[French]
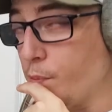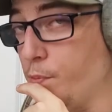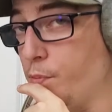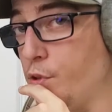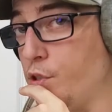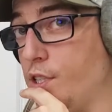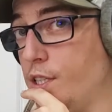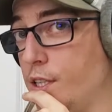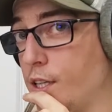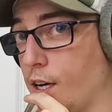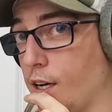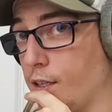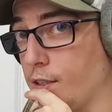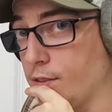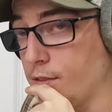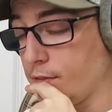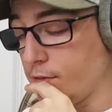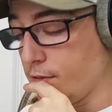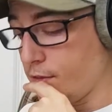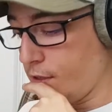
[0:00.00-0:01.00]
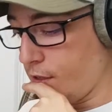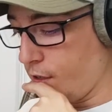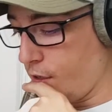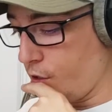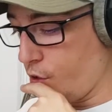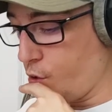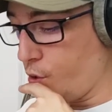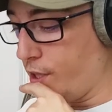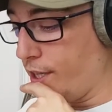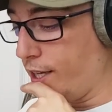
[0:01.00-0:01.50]
Petit A.
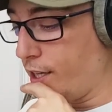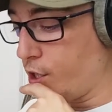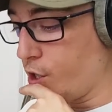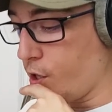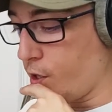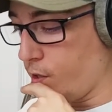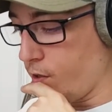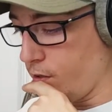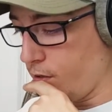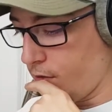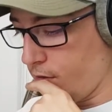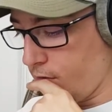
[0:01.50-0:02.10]
Le décor.